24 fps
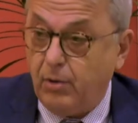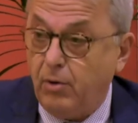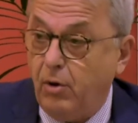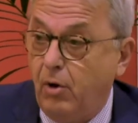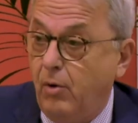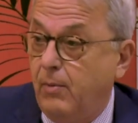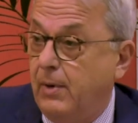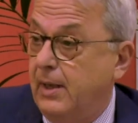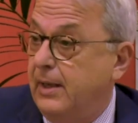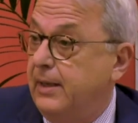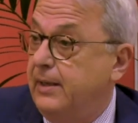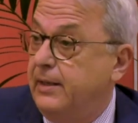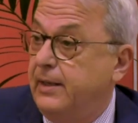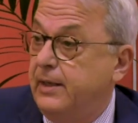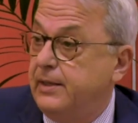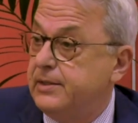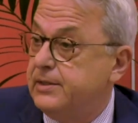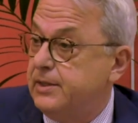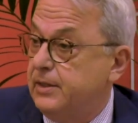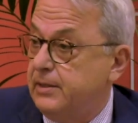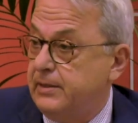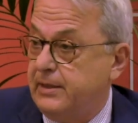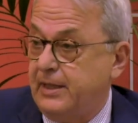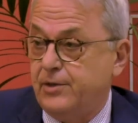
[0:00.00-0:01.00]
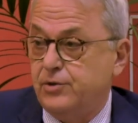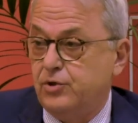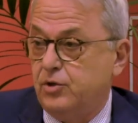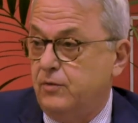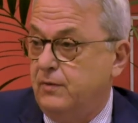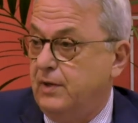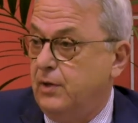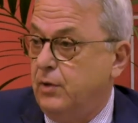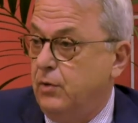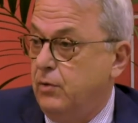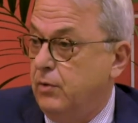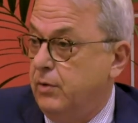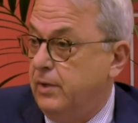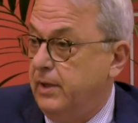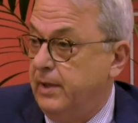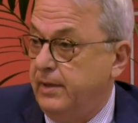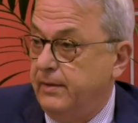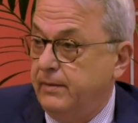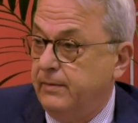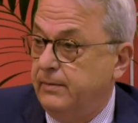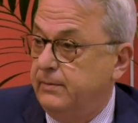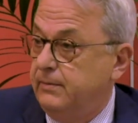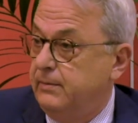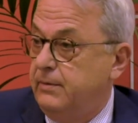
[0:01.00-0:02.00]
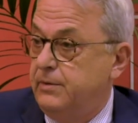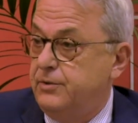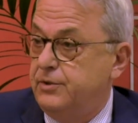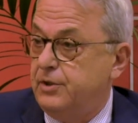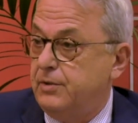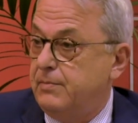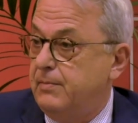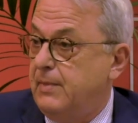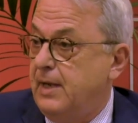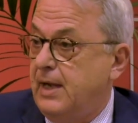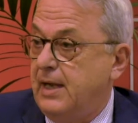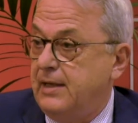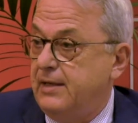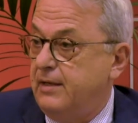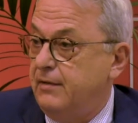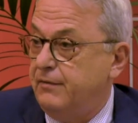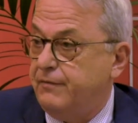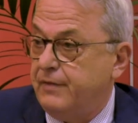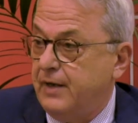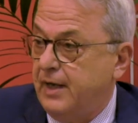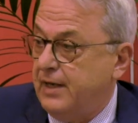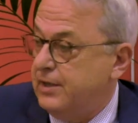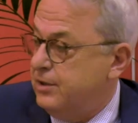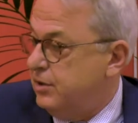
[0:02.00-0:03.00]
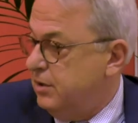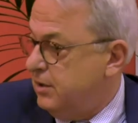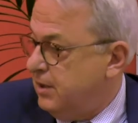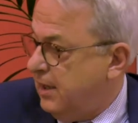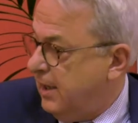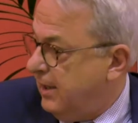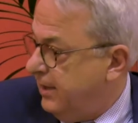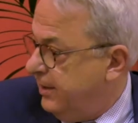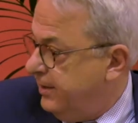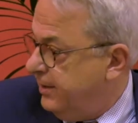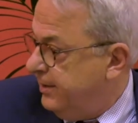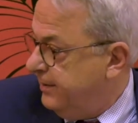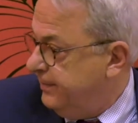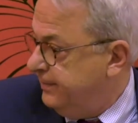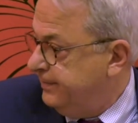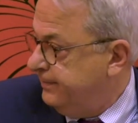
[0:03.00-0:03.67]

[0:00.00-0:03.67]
d'Europa nel terzo vagone, Germania, Francia, Italia.